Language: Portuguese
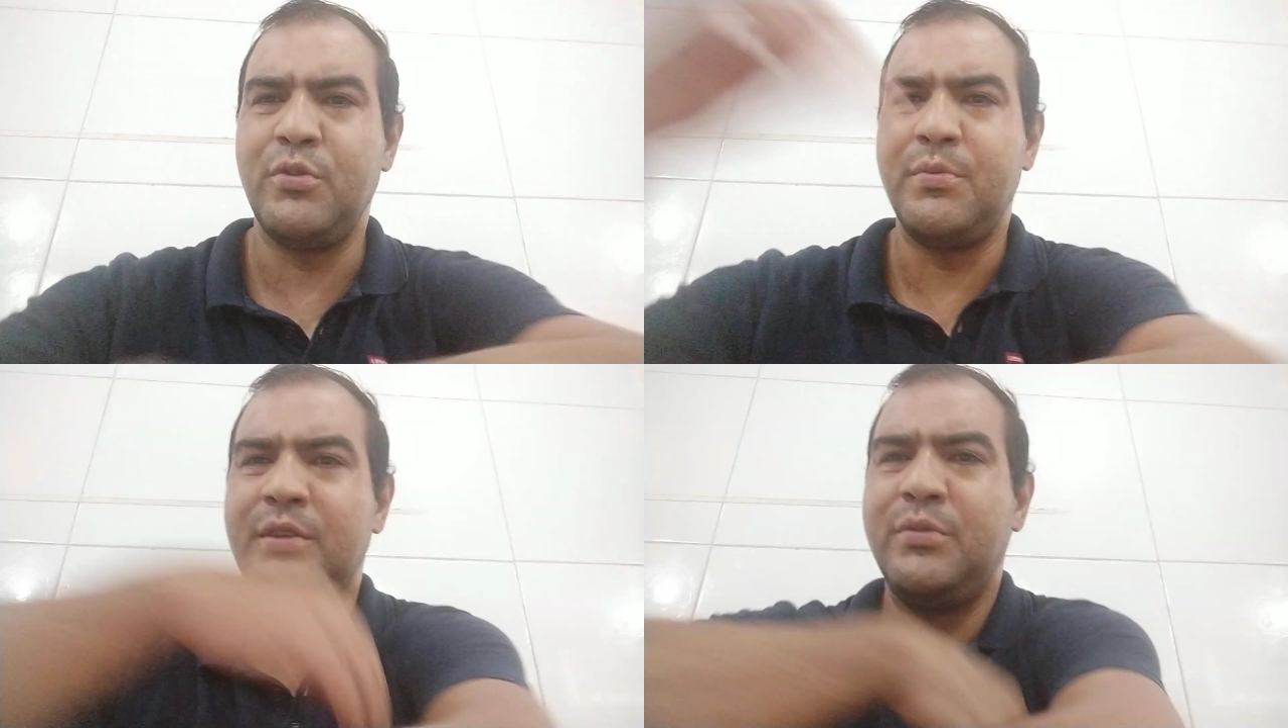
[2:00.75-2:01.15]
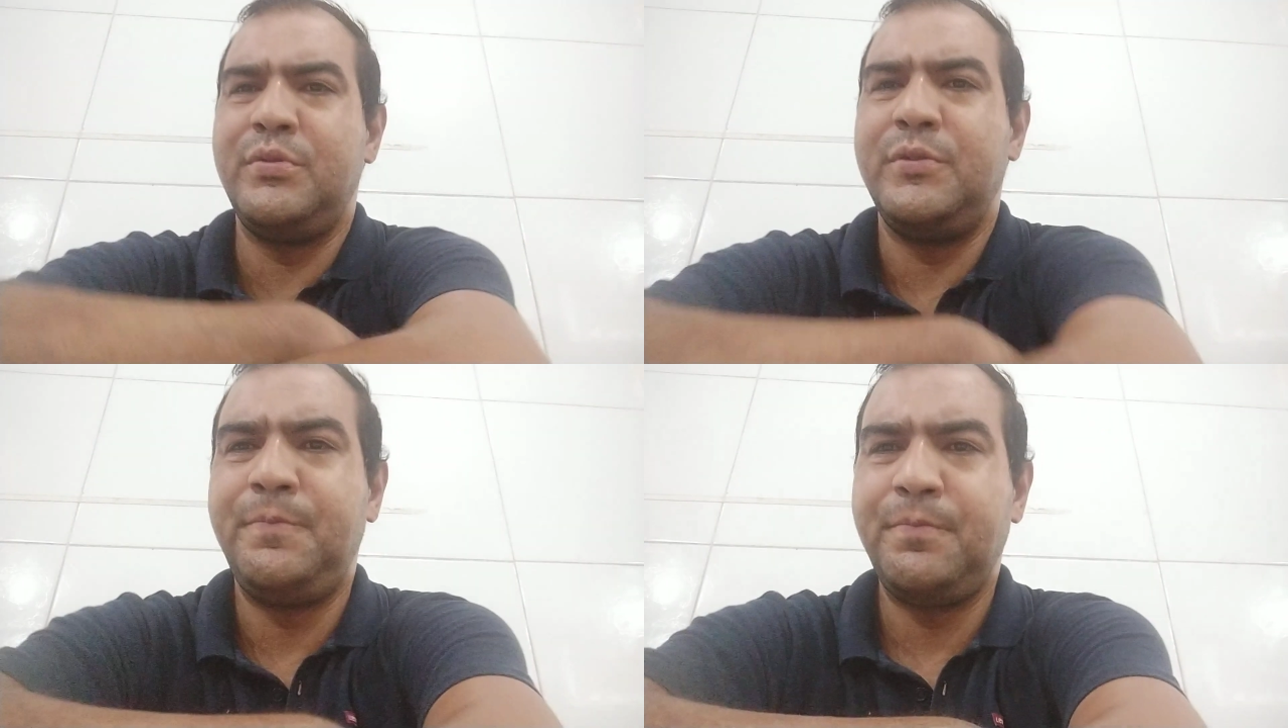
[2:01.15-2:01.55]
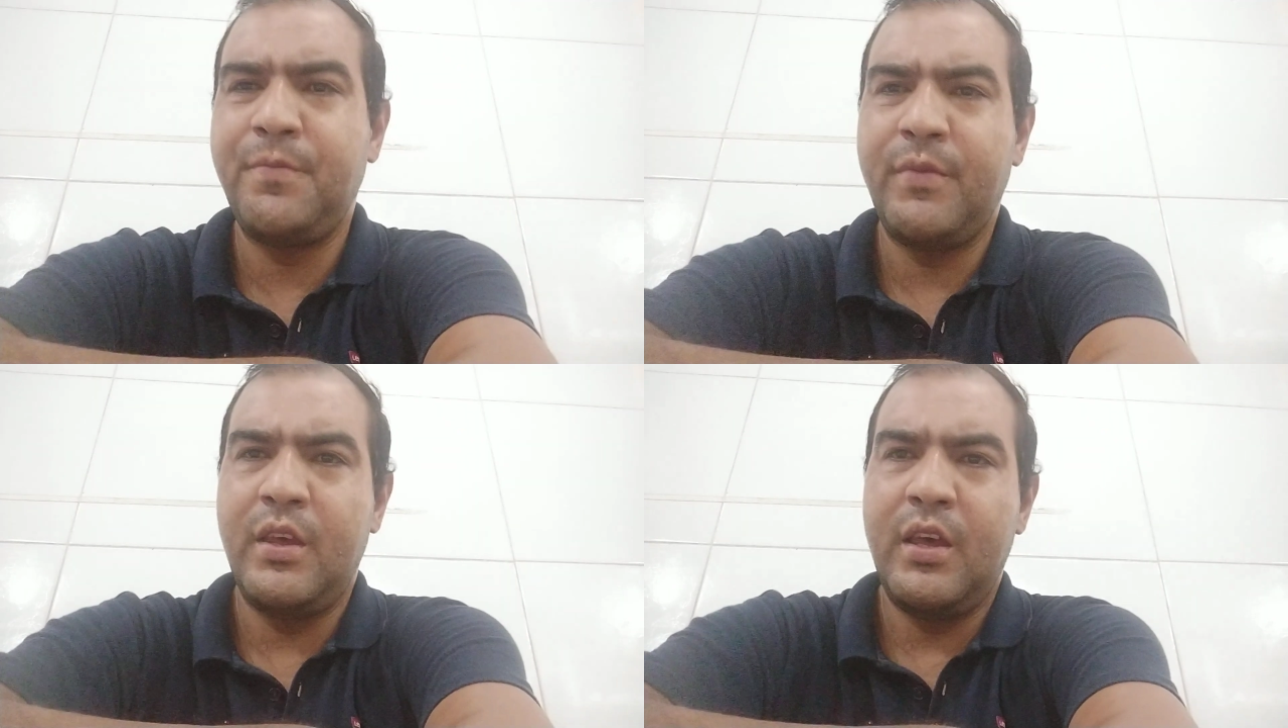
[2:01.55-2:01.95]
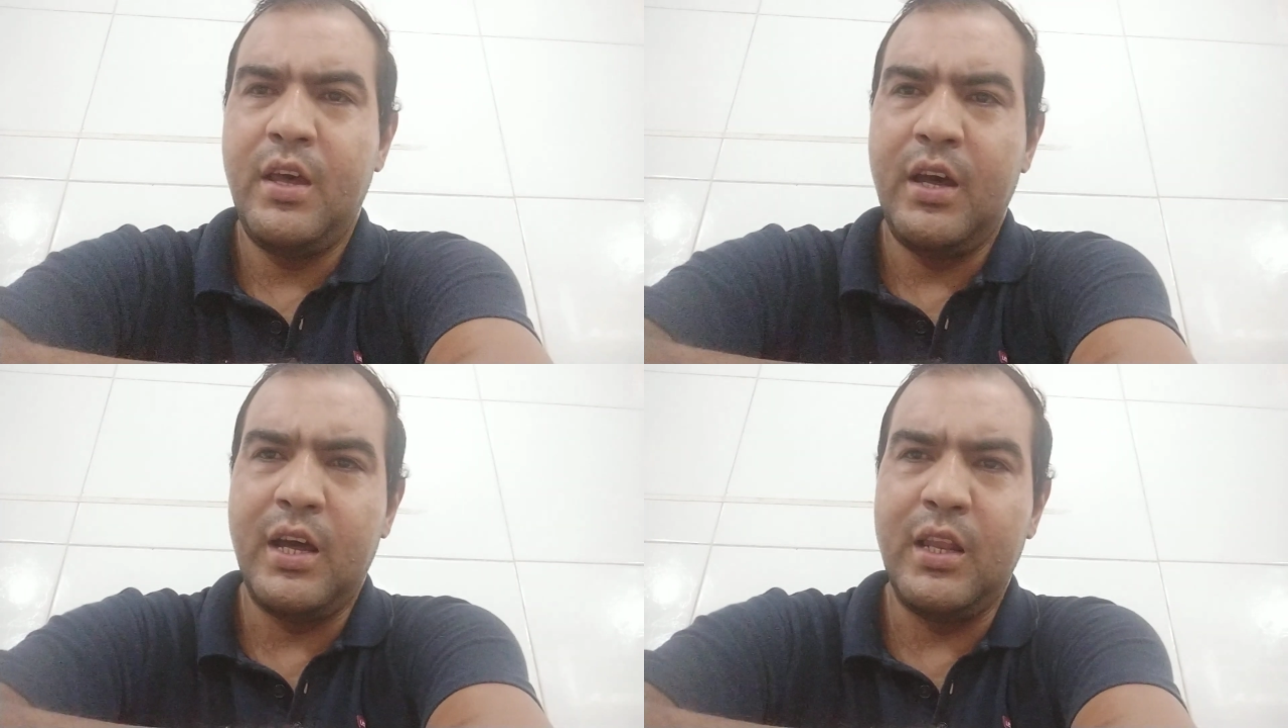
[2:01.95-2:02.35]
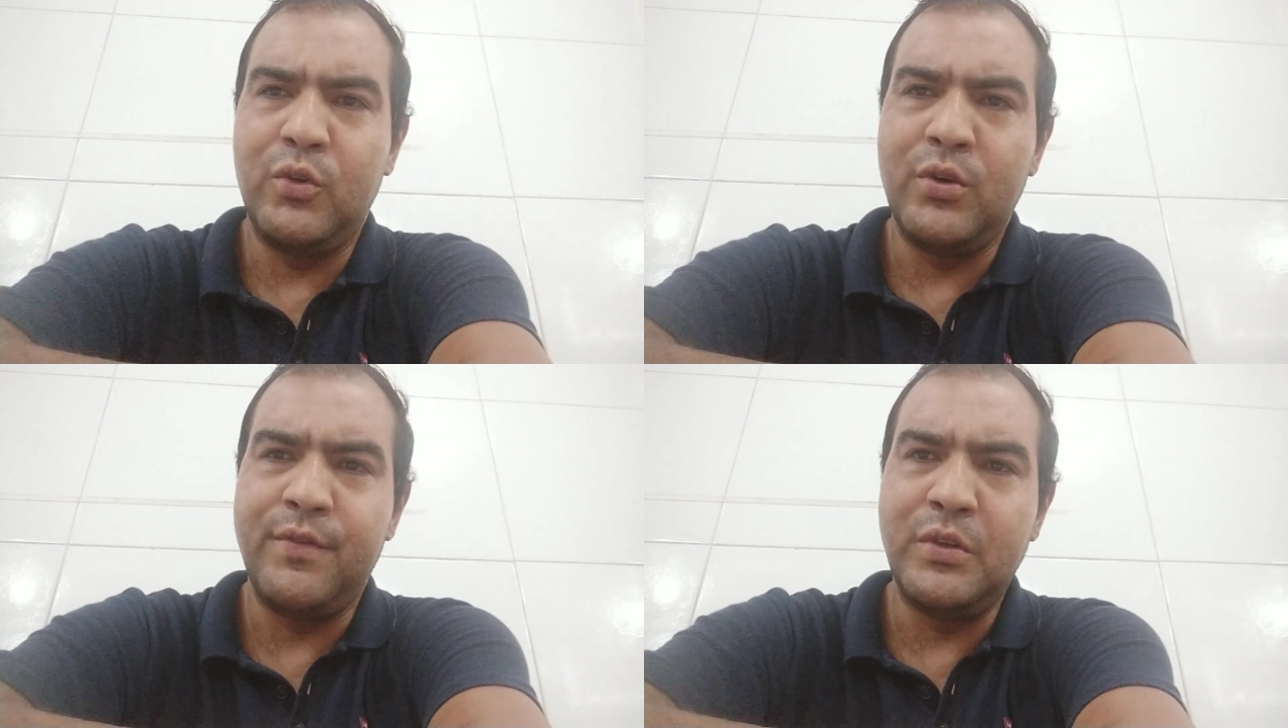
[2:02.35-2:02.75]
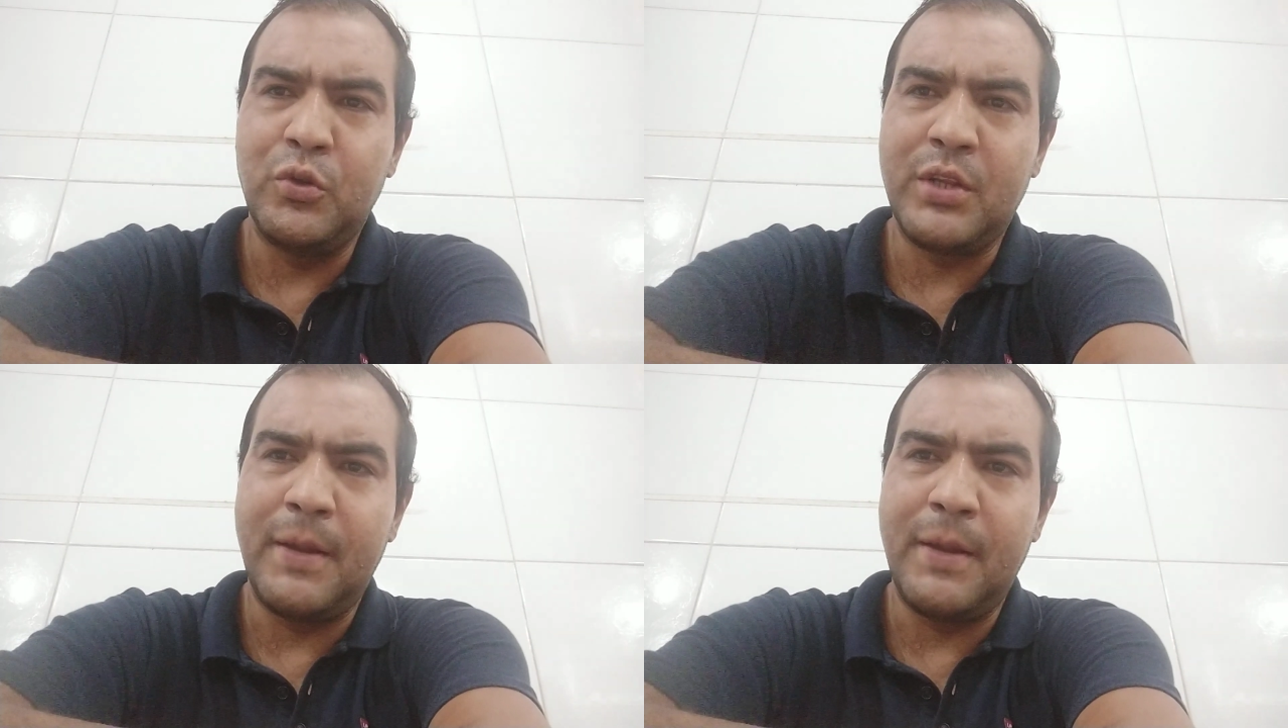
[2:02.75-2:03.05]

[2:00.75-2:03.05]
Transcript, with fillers: momento. Aleluia. Vindo ao